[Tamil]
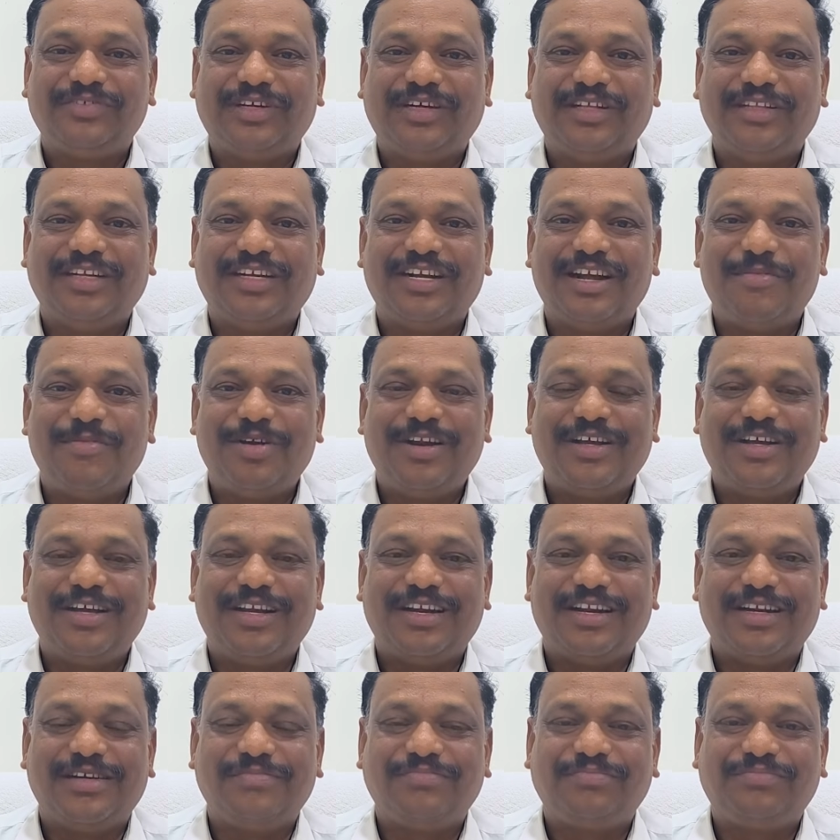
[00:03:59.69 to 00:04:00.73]
அந்த
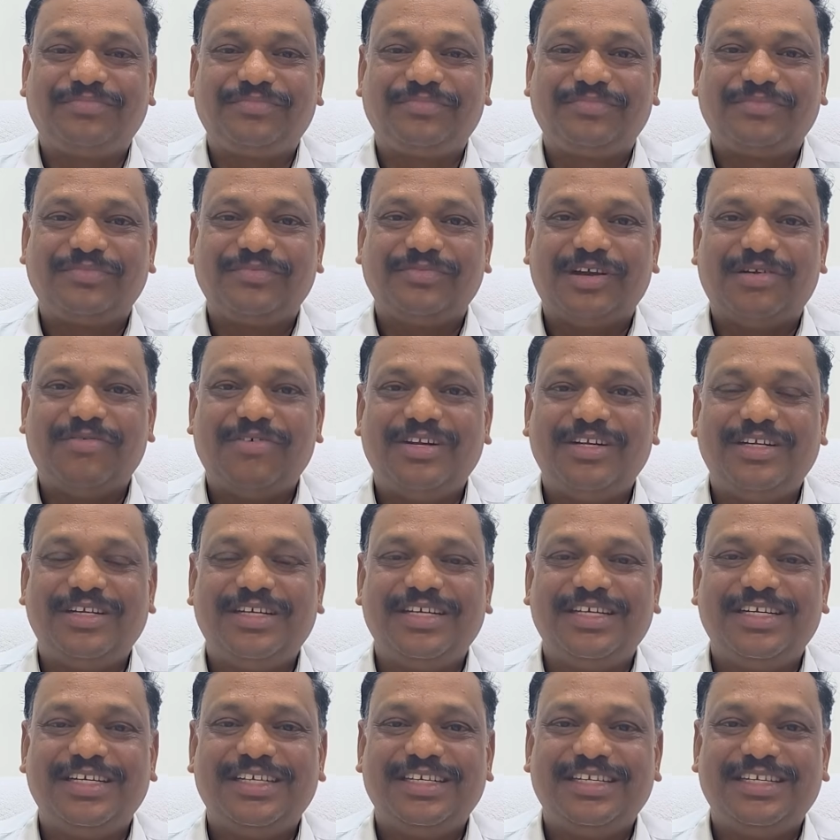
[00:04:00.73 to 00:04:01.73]
கமலக்கண்ணன் அவருக்கு